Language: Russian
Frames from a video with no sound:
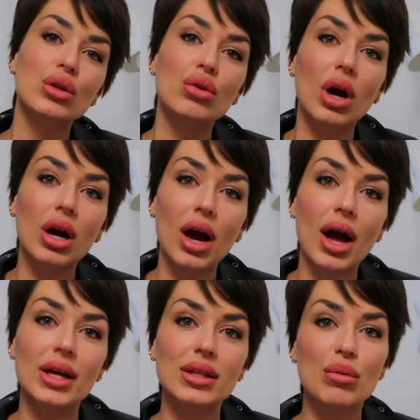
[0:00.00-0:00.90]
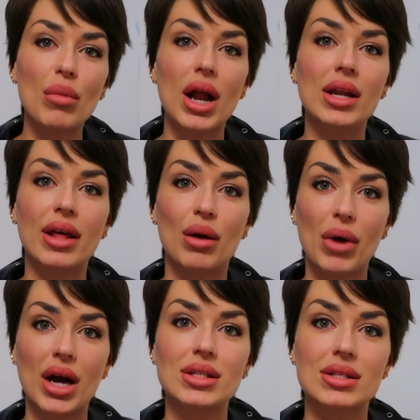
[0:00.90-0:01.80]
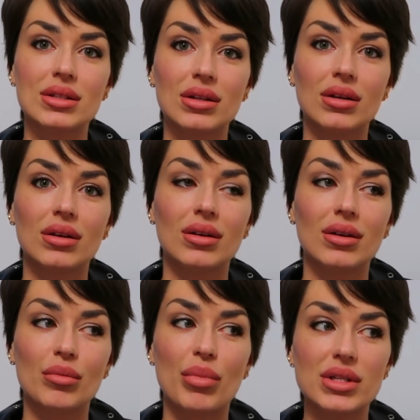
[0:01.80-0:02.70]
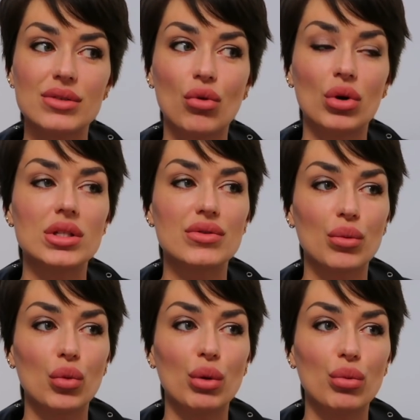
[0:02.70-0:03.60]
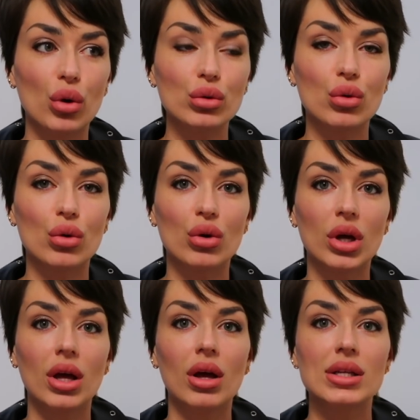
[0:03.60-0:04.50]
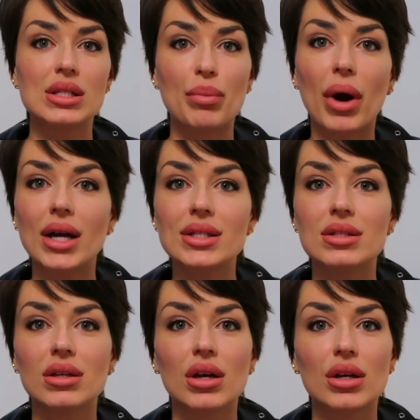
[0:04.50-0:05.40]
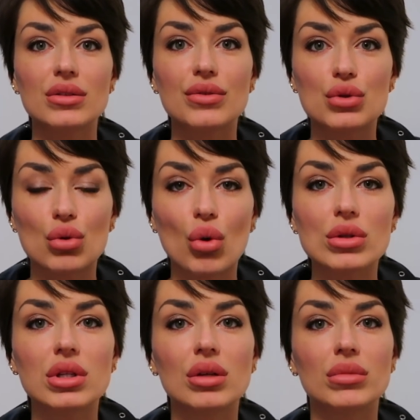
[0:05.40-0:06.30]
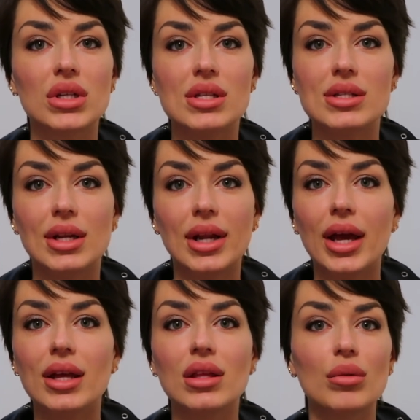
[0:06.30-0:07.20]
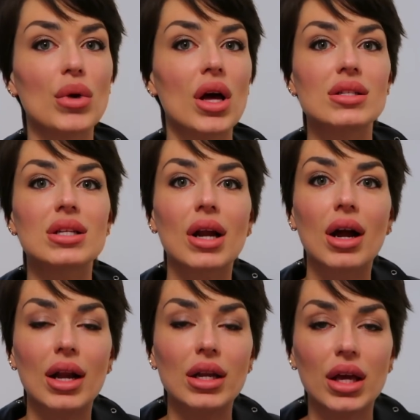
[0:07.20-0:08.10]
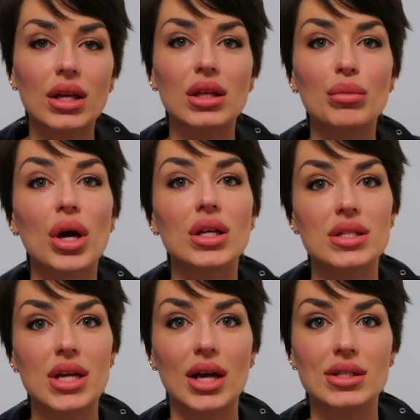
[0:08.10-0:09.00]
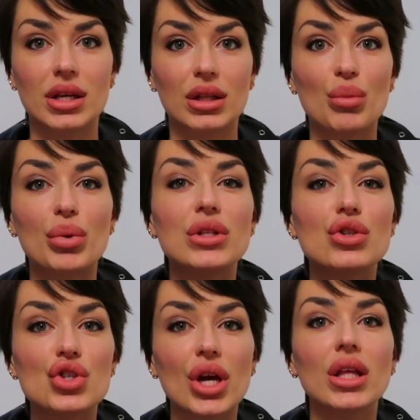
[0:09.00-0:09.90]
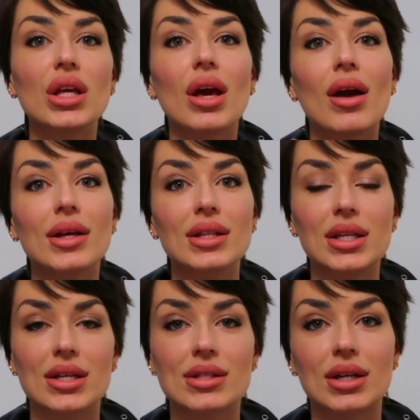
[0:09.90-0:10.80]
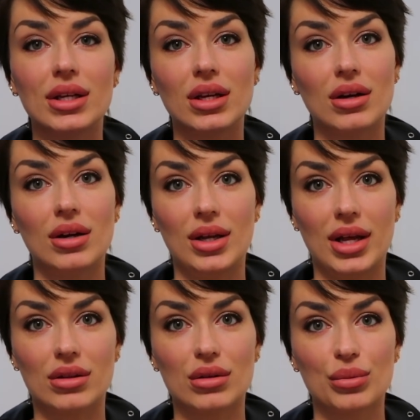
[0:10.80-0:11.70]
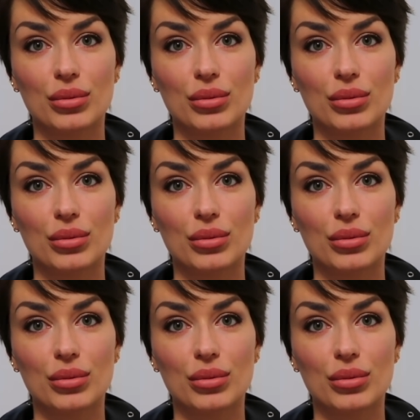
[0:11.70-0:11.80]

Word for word: Ну какая нормальная мать позволит своему ребенку спать с взрослым 30-летним, 40-летним дядей на протяжении нескольких лет?